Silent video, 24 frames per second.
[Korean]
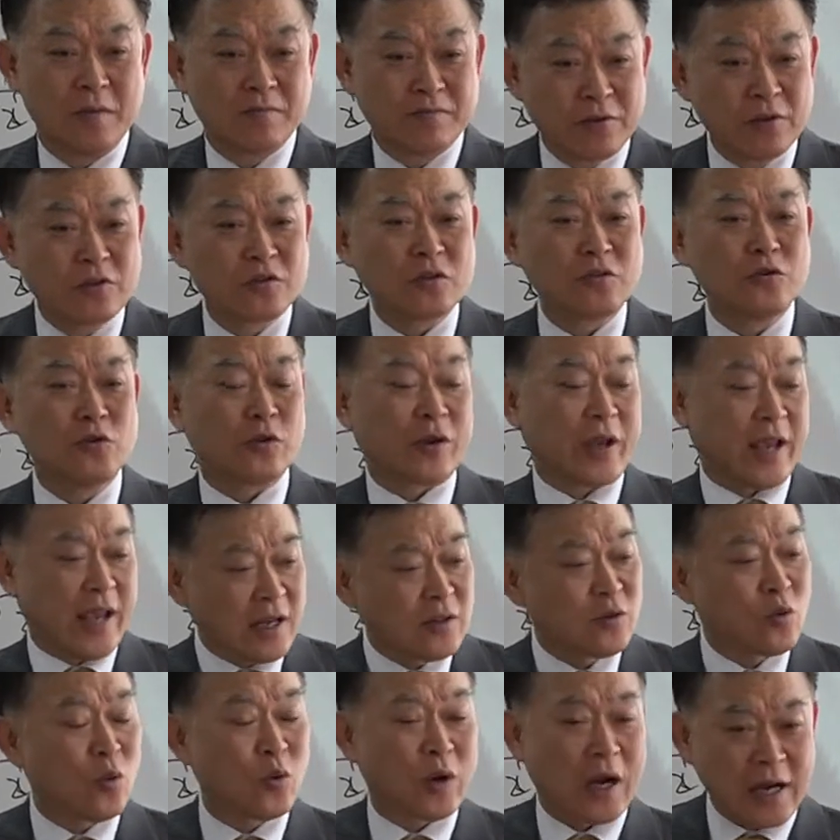불순종의
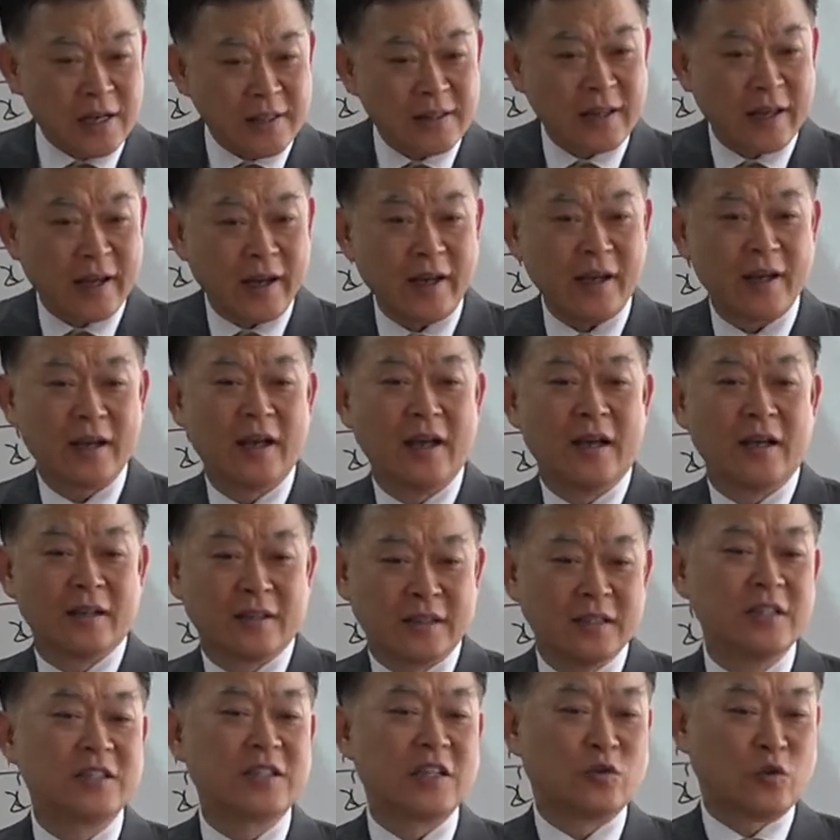행동을 할 때
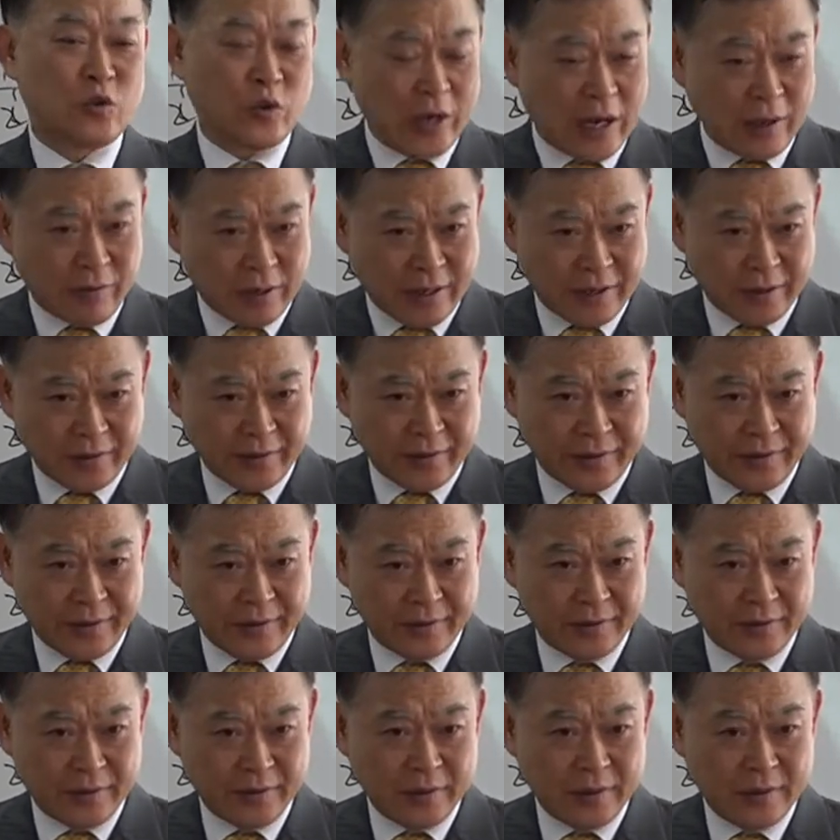그것이 죄라고 하는 거예요.
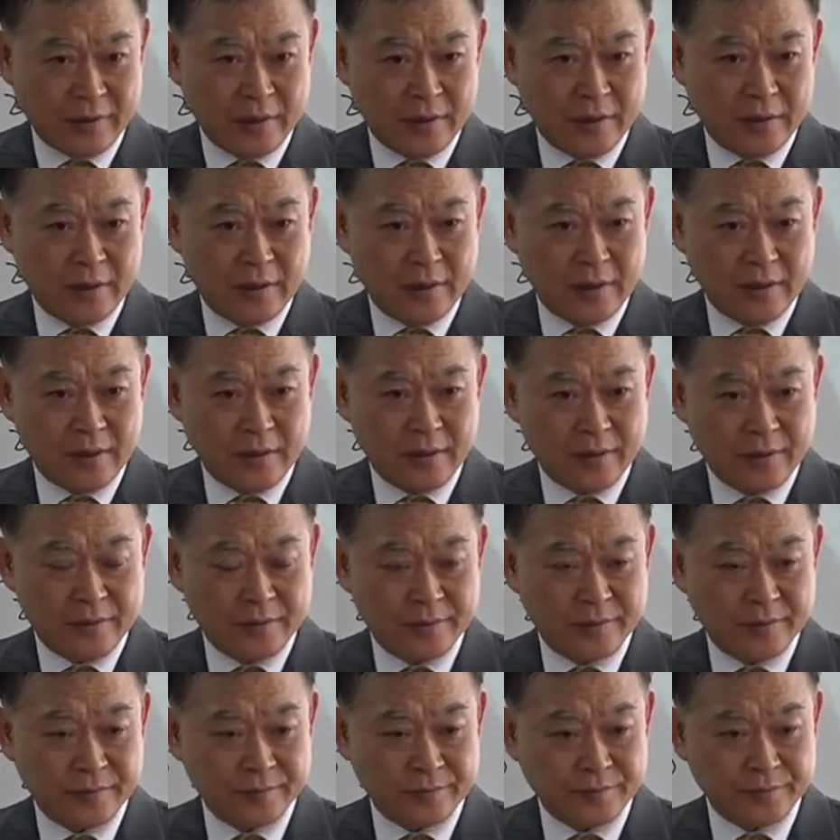공의에
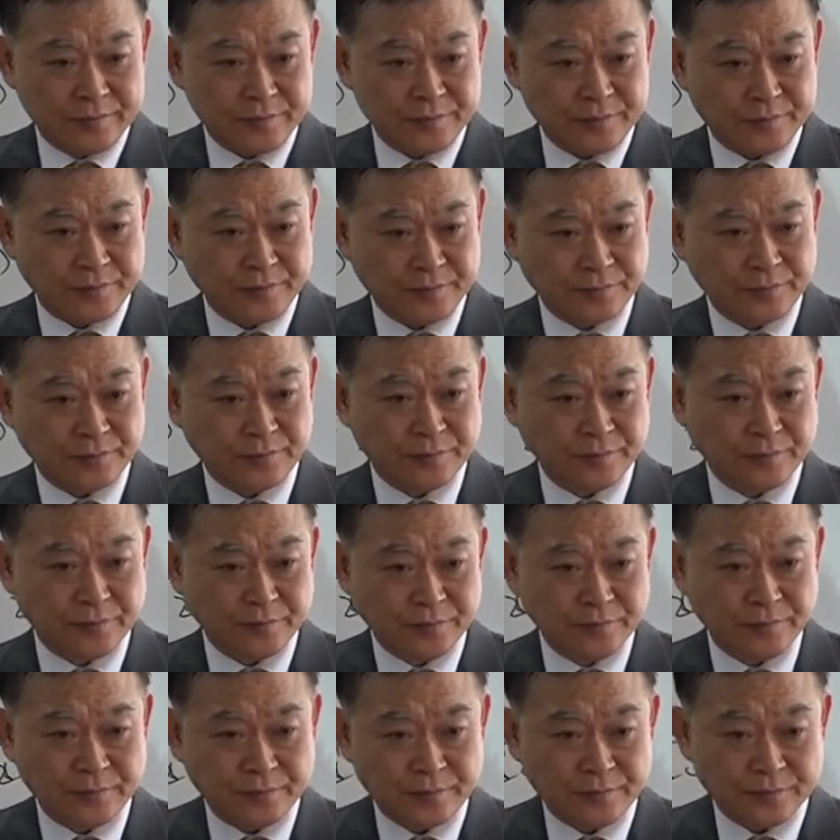대한 건지
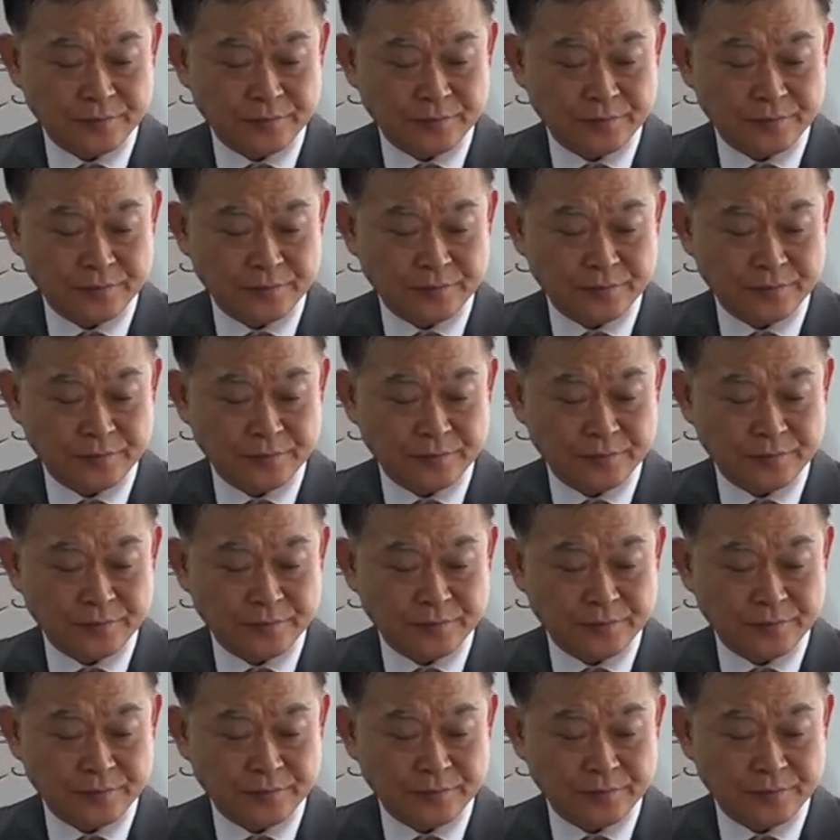음.